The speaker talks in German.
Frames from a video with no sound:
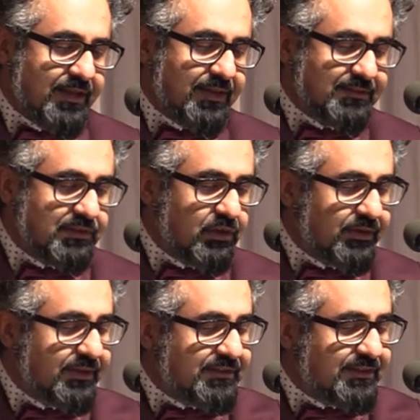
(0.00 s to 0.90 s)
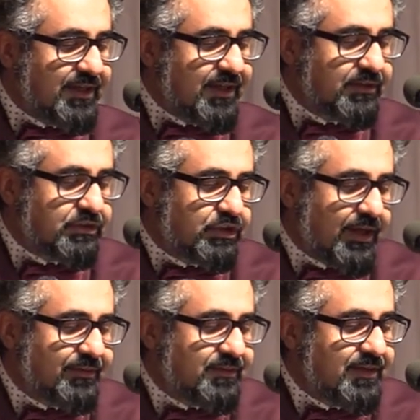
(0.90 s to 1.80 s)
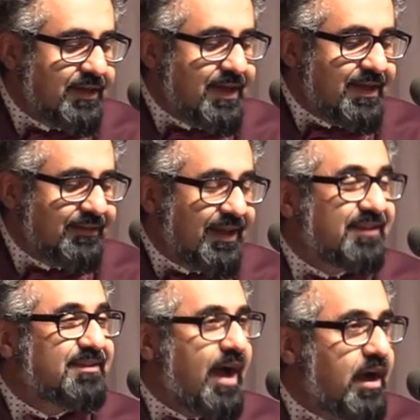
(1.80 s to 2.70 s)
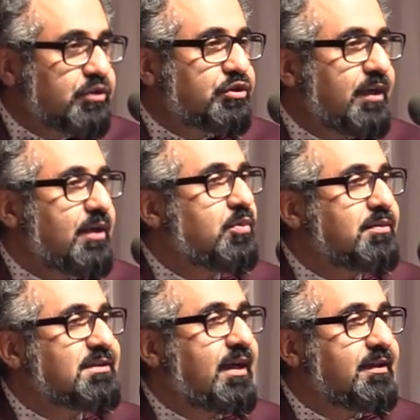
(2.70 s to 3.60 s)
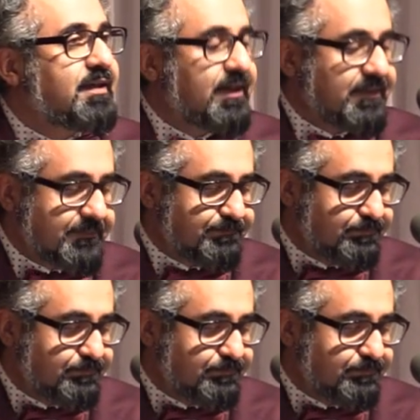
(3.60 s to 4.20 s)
dass Gott nicht Gegenstand der Darstellung sein kann.